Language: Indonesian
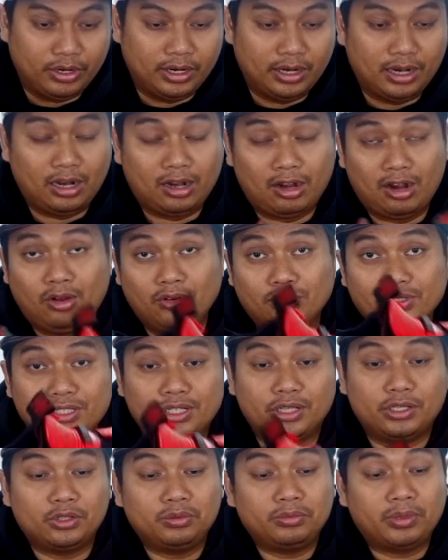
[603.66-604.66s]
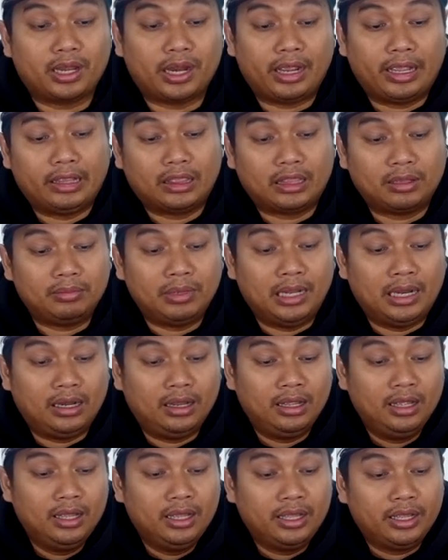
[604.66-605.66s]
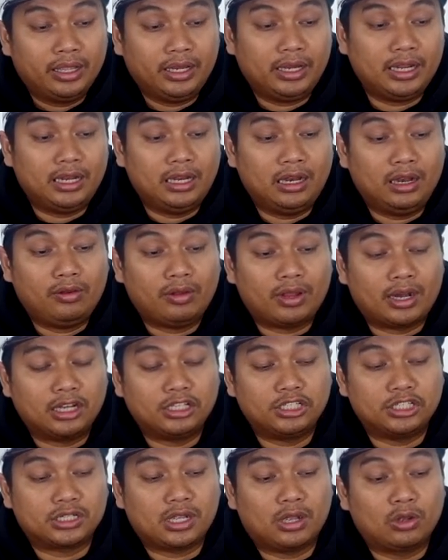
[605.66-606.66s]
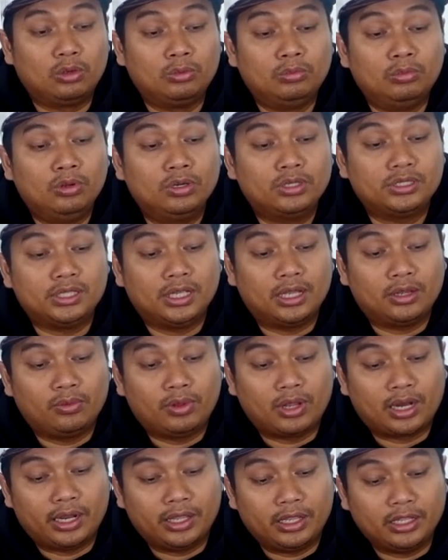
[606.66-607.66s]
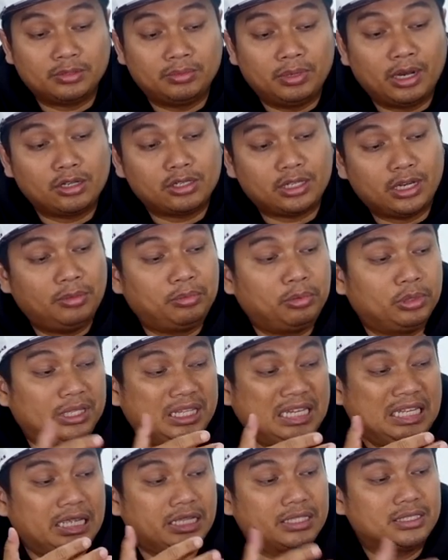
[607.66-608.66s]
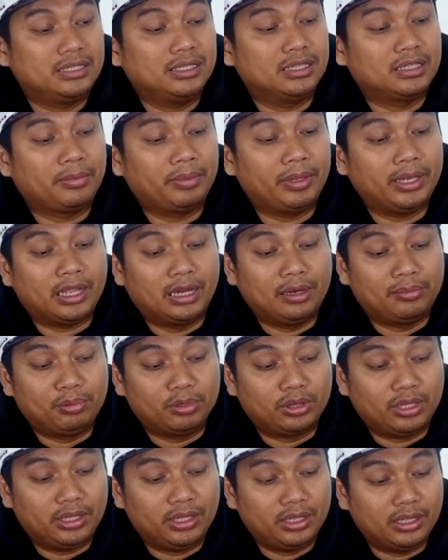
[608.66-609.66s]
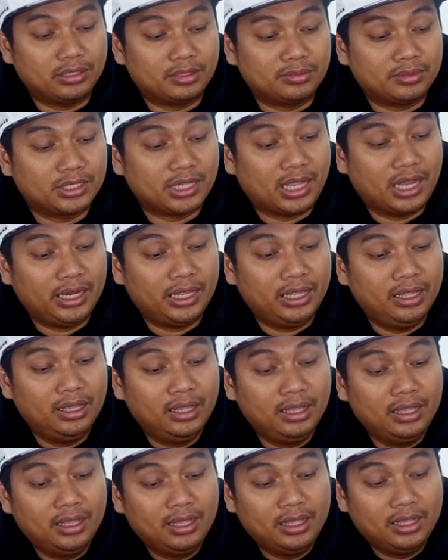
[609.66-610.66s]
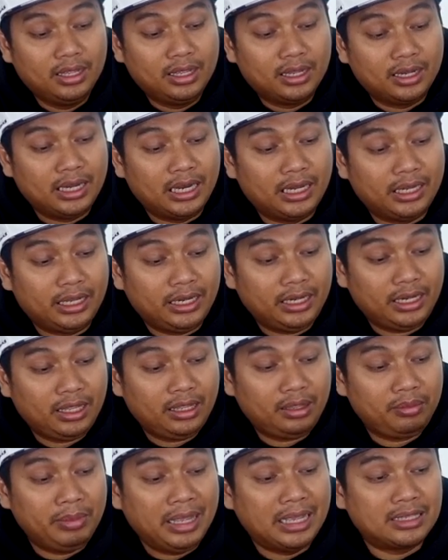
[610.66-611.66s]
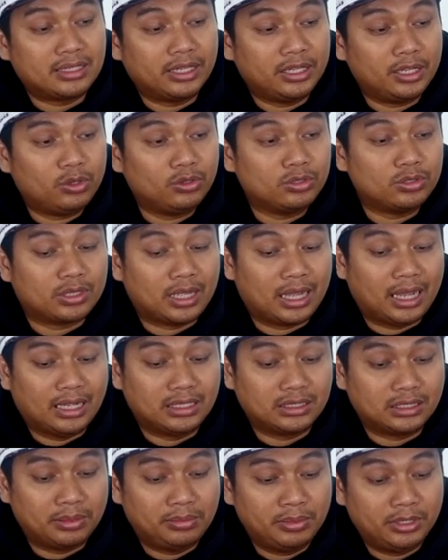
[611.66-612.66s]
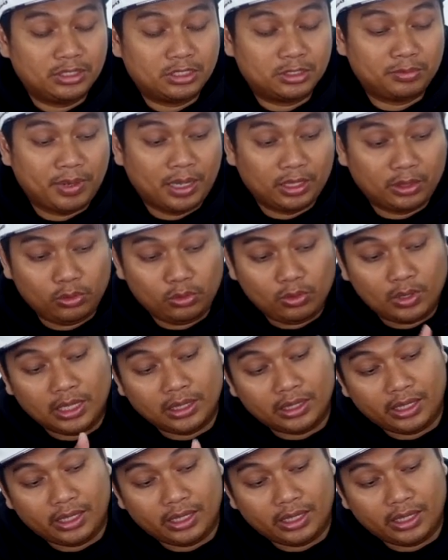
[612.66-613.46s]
Gorilla Rocks itu merah hitam dan ini adalah warna Chicago Bulls yang warnanya sebenarnya saya ada putih dikit sih tapi ini gak ada putihnya sama sekali dan ini biasanya gue suka custom sepatu gue